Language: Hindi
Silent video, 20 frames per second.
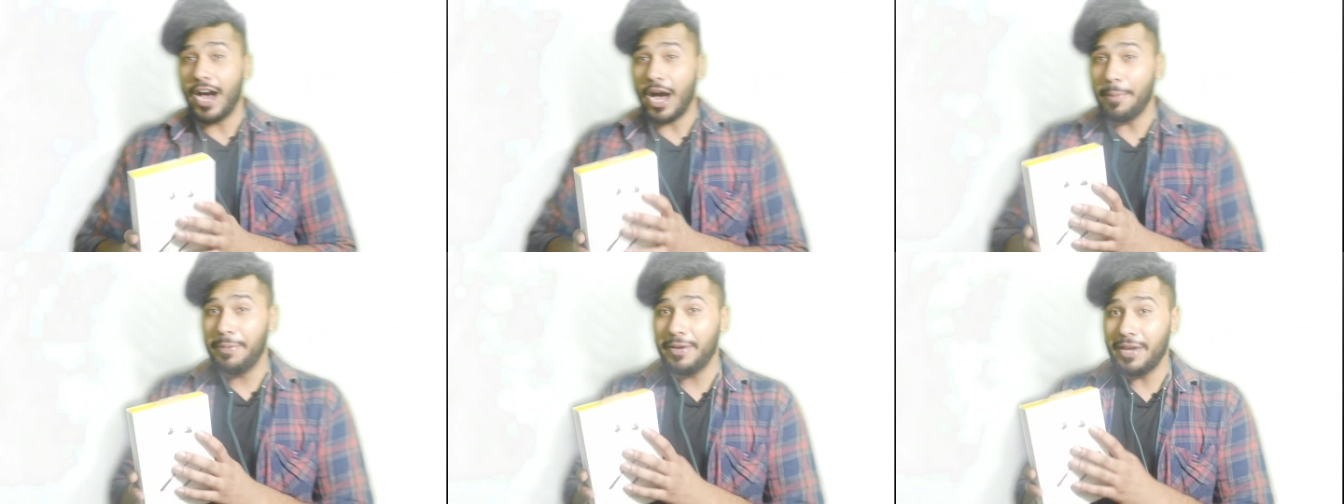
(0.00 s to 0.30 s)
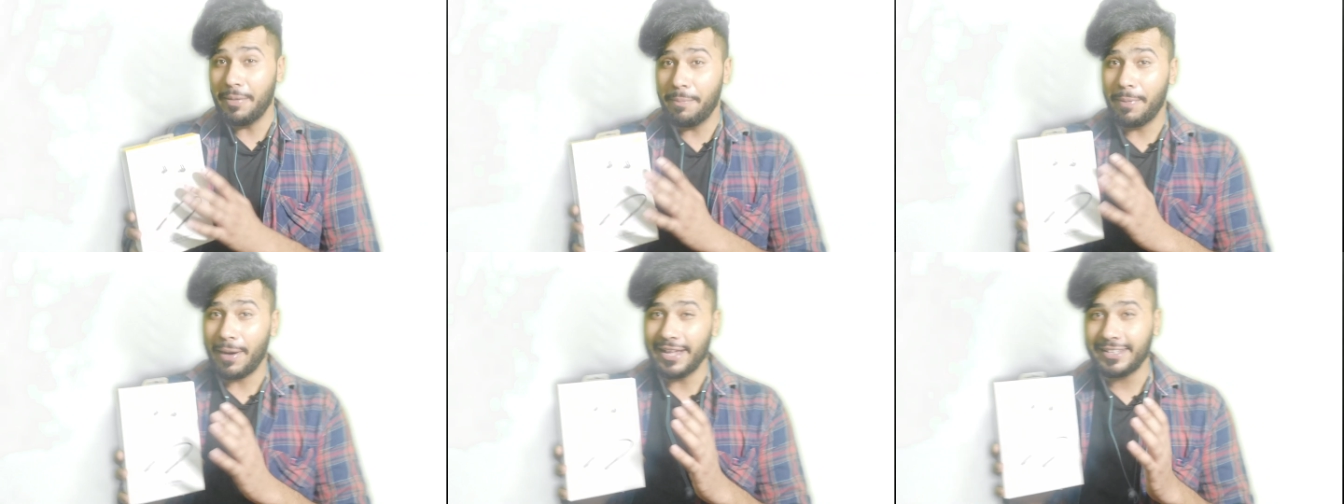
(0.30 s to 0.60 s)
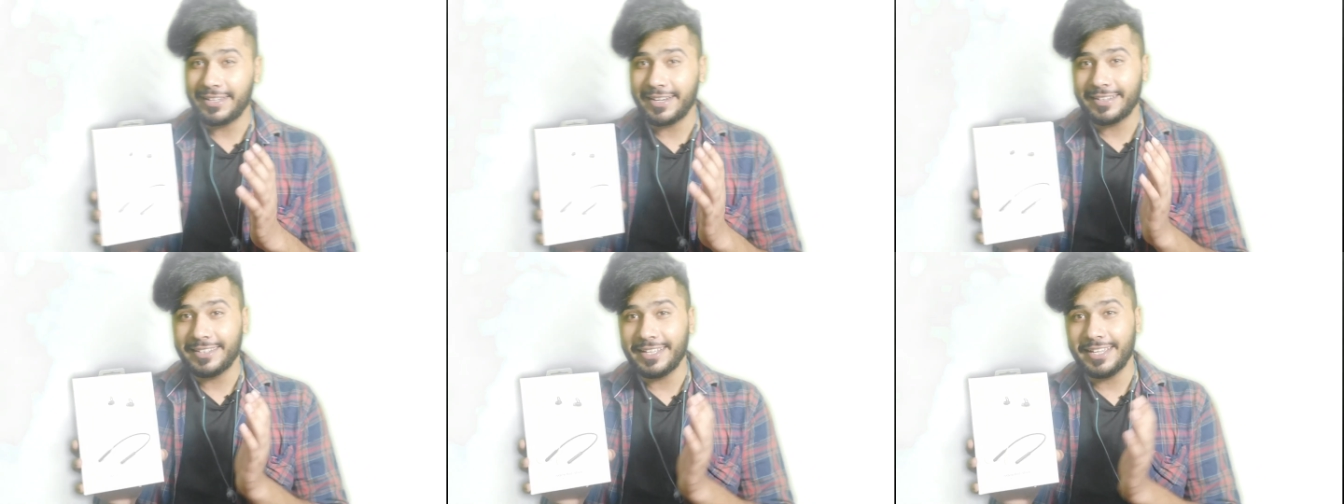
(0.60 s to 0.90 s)
अभी हम
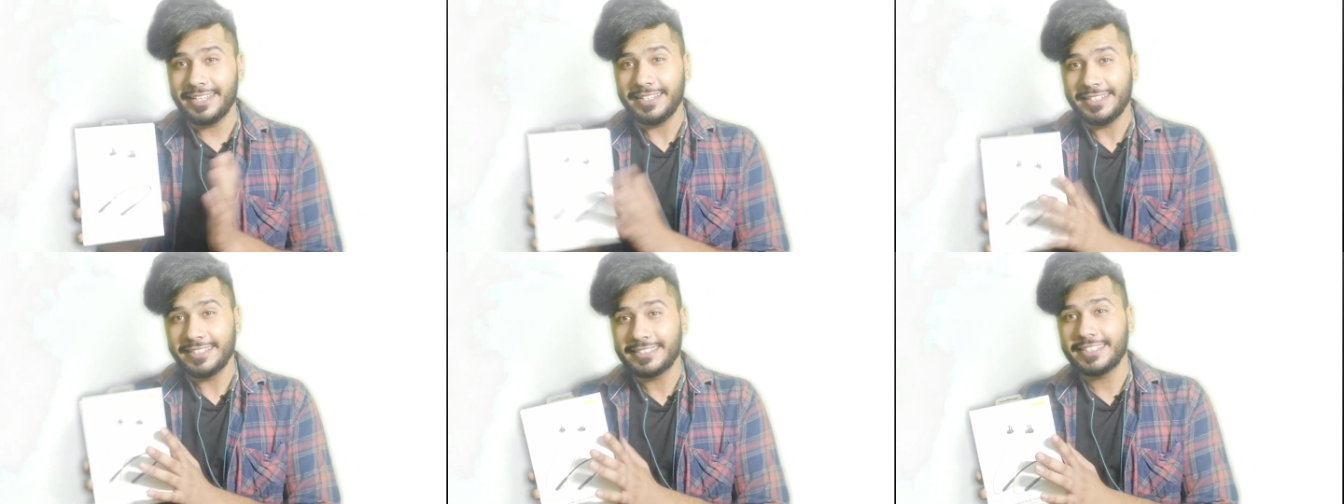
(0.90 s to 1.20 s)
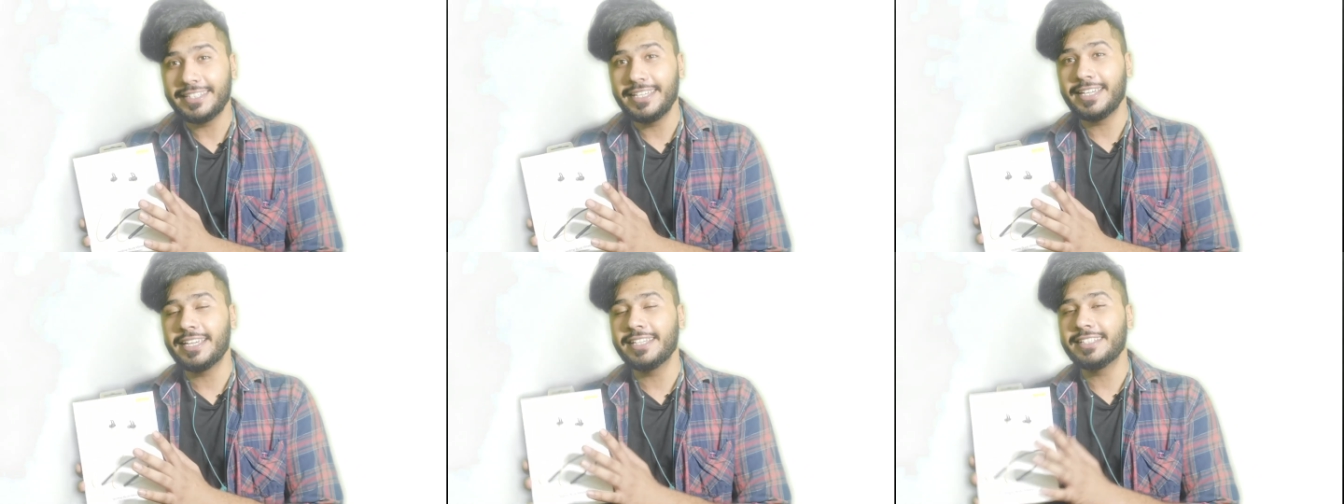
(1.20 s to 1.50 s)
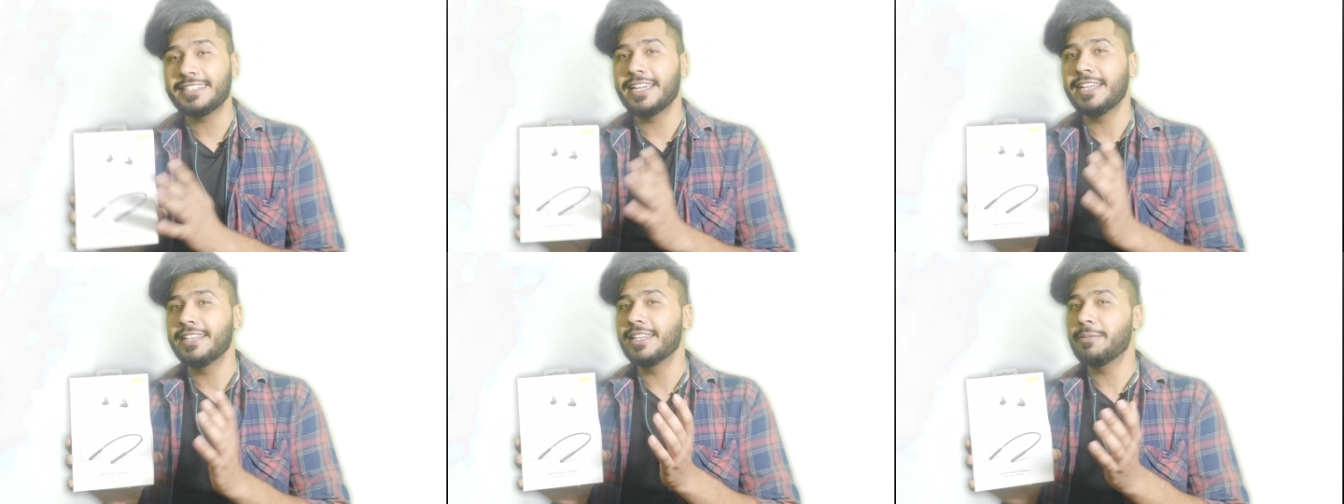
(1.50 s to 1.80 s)
बात करते हैं इसकी कि
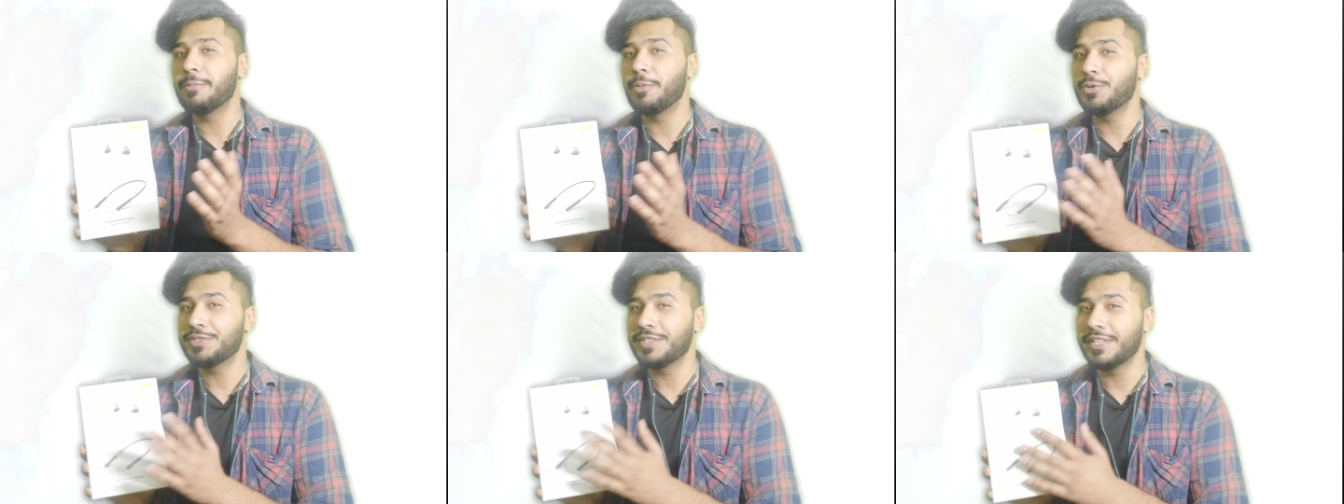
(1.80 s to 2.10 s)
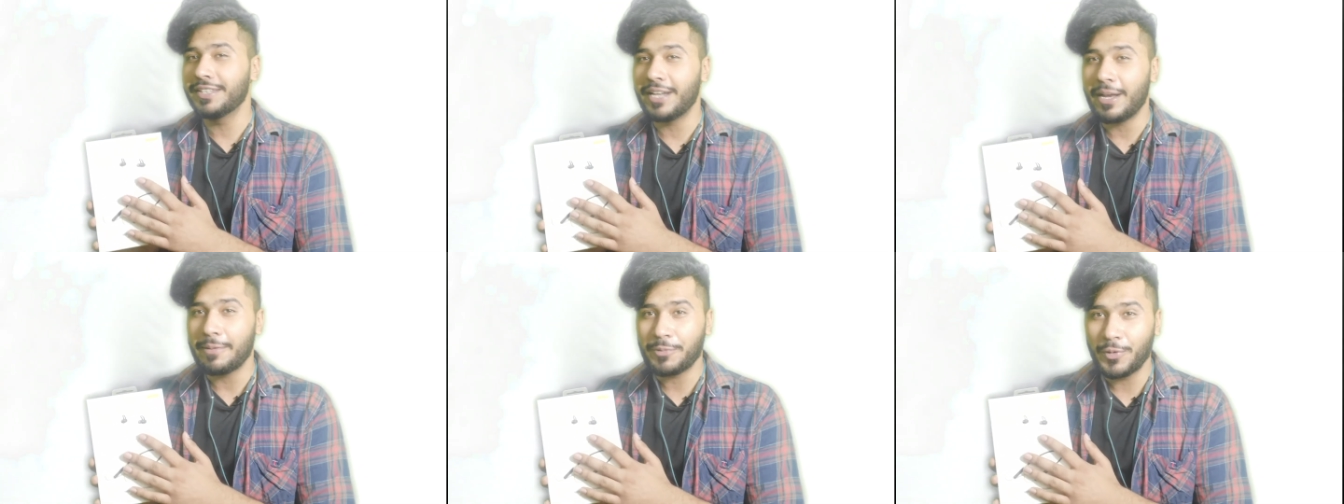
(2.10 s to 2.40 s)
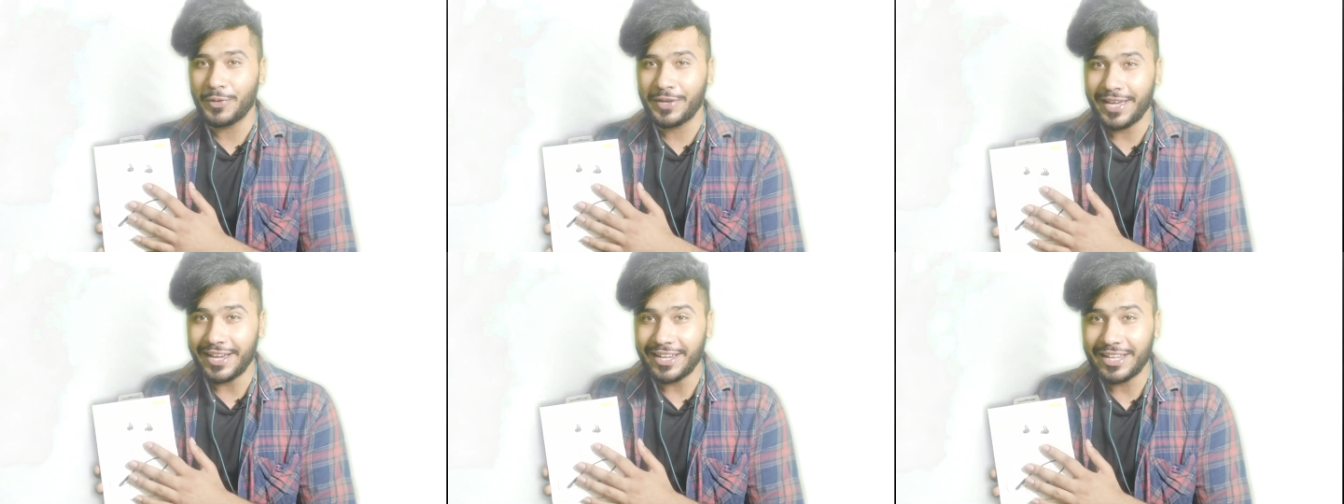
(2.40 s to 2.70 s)
इसके अंदर बॉक्स के अंदर
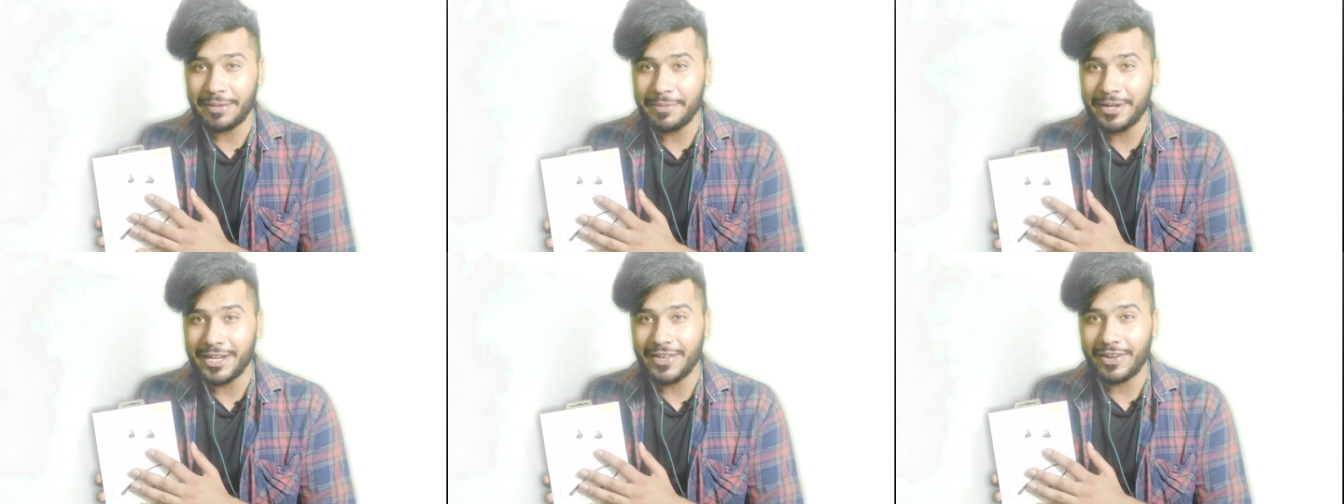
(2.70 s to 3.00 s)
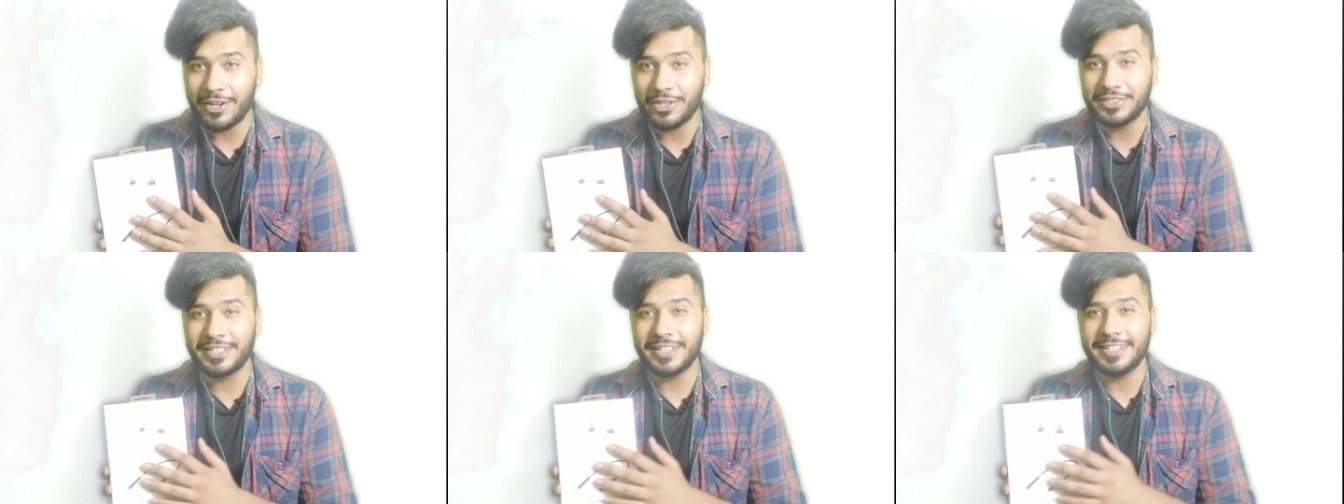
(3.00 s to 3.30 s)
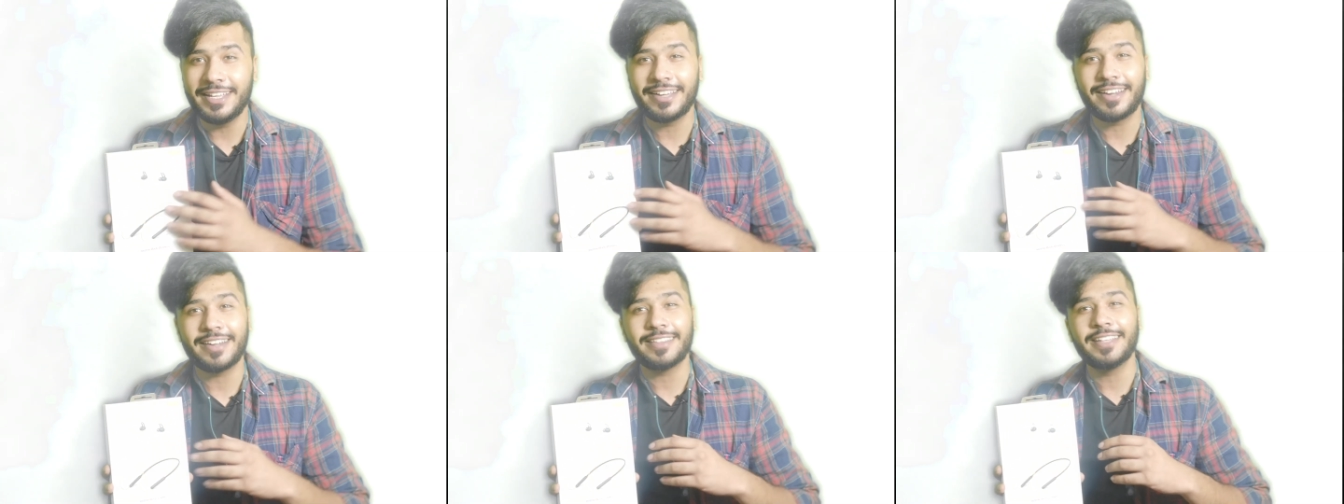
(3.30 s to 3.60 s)
आपको क्या क्या मिलने वाला है तो
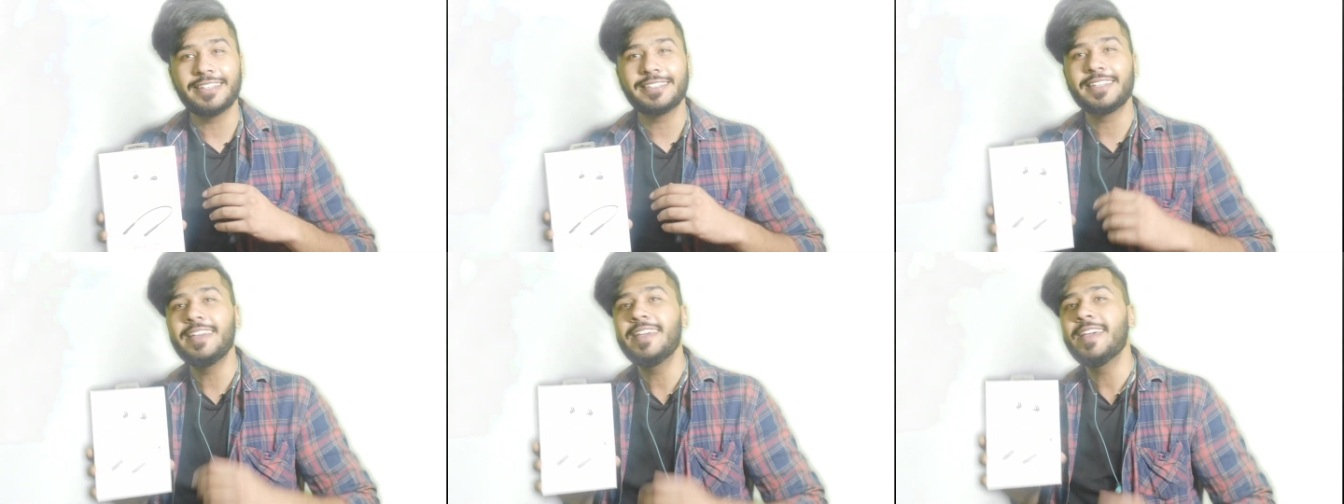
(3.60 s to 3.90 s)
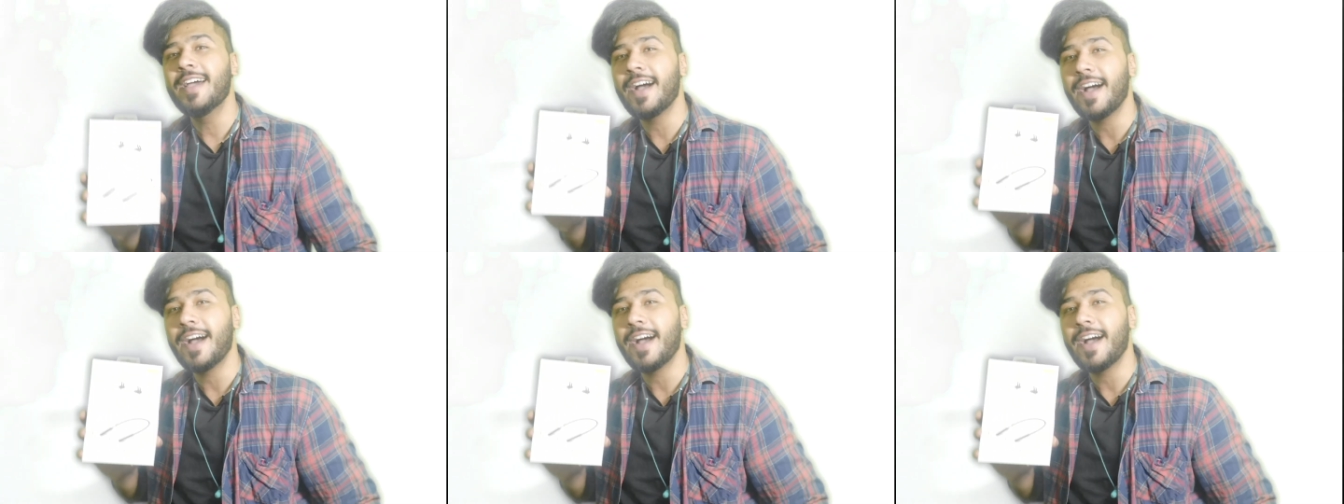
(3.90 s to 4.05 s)
चलिए करते हैं इसकी